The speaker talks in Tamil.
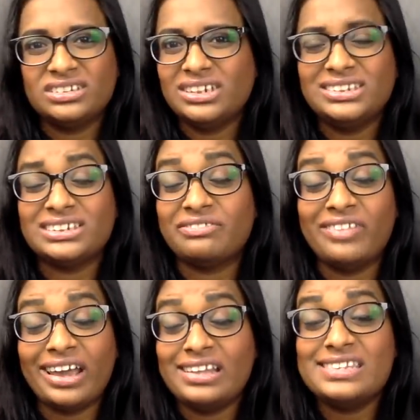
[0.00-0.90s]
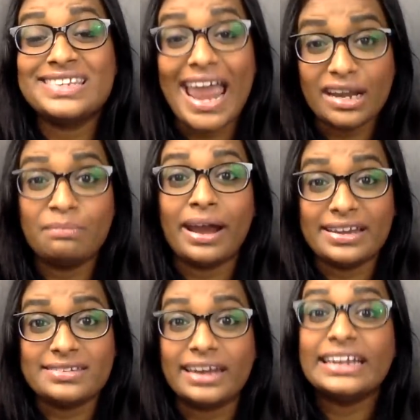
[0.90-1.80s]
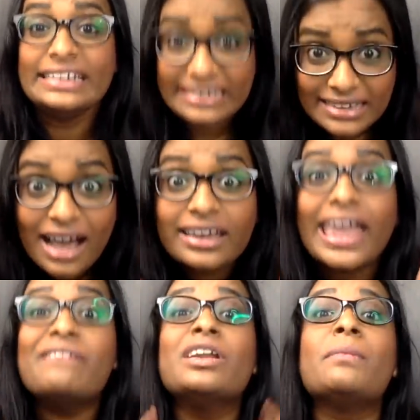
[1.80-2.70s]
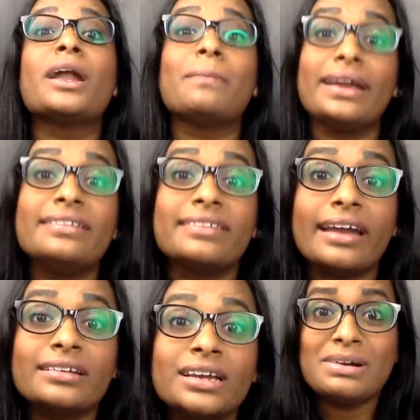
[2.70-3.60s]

திஸ் இஸ் அ வெரி சேட் மைண்ட் செட் இதுதான் கேவலமான மைண்ட் செட்